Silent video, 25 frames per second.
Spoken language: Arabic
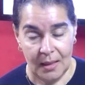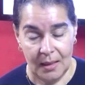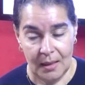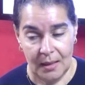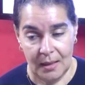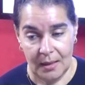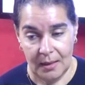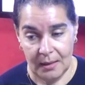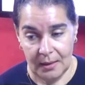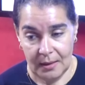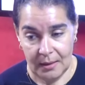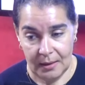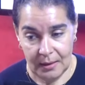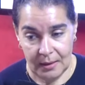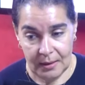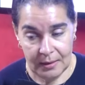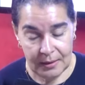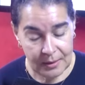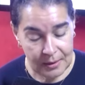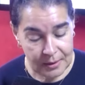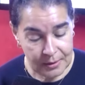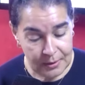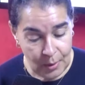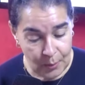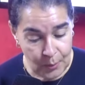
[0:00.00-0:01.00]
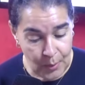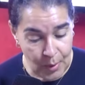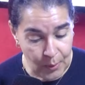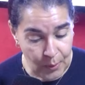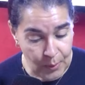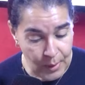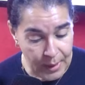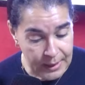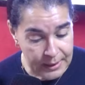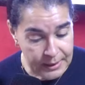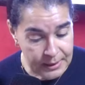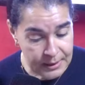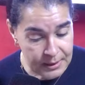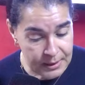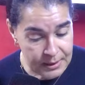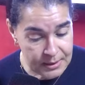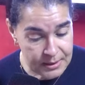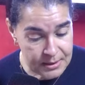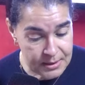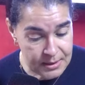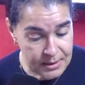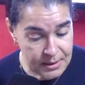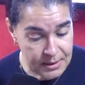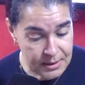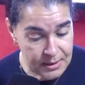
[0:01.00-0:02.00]
آه، الرضا وهو انك
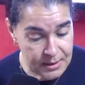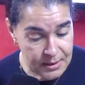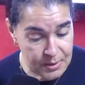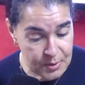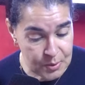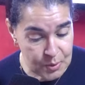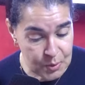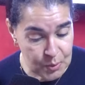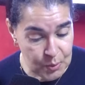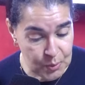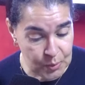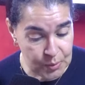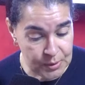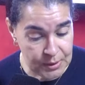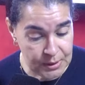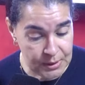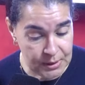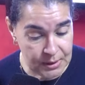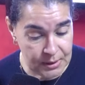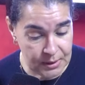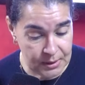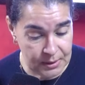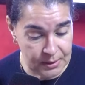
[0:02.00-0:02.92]
تكون